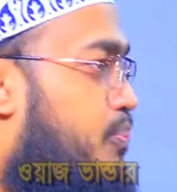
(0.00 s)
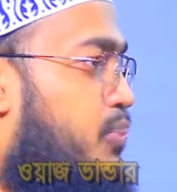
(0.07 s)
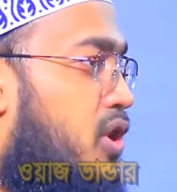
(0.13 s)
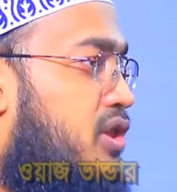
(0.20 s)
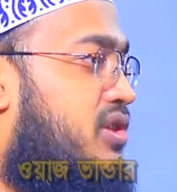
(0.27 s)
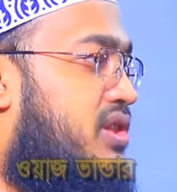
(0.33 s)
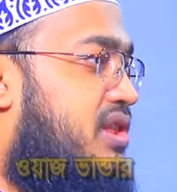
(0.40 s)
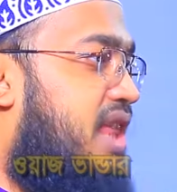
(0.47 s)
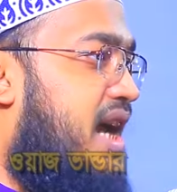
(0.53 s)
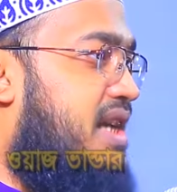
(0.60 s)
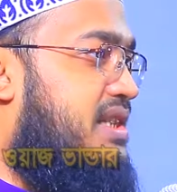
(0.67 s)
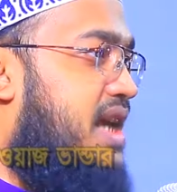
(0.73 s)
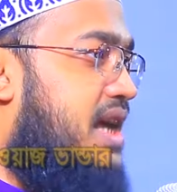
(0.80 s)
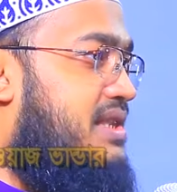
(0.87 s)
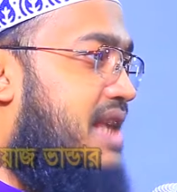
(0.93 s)

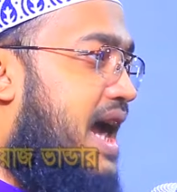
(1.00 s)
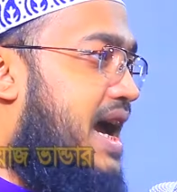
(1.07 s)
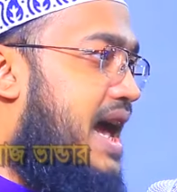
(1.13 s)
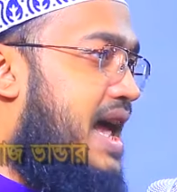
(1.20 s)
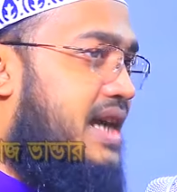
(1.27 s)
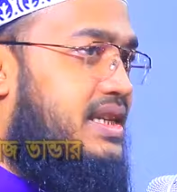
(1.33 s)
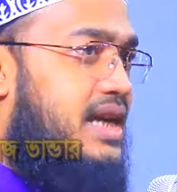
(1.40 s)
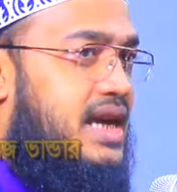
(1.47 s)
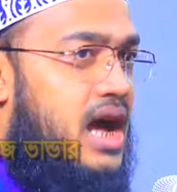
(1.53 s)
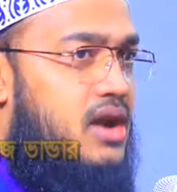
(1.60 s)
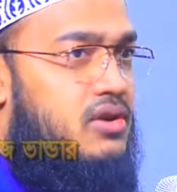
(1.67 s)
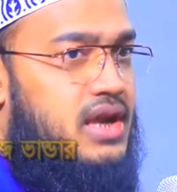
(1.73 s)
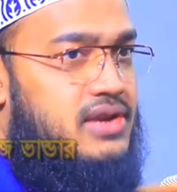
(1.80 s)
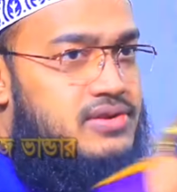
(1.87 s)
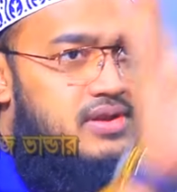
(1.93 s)
প্রত্যেকটা জায়গায় একটা
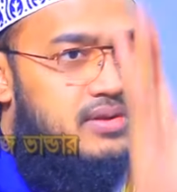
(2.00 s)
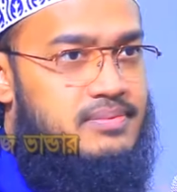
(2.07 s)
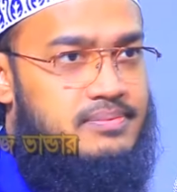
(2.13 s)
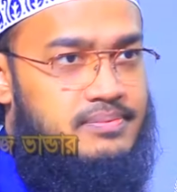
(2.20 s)
কারণ আছে